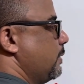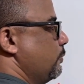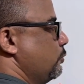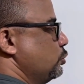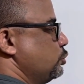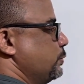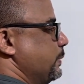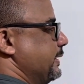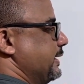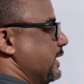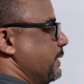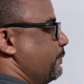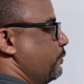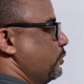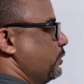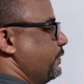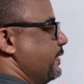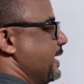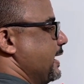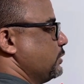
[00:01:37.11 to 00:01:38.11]
Multipliquei
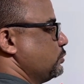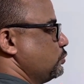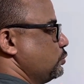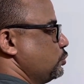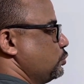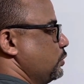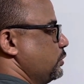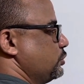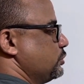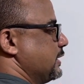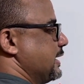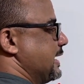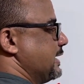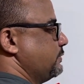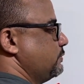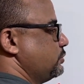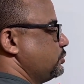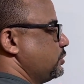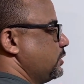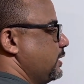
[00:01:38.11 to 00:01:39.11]
por 10 dos dois
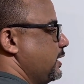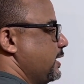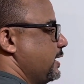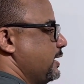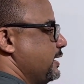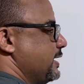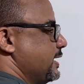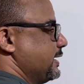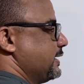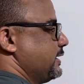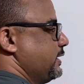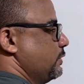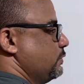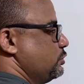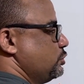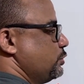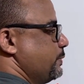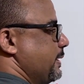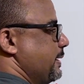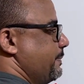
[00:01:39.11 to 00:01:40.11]
lados e aqui
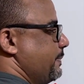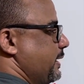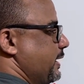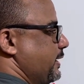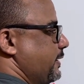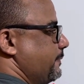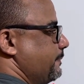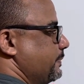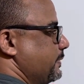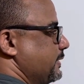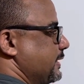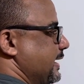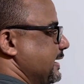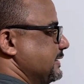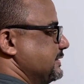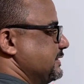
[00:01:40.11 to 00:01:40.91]
eu desmembrei, tá?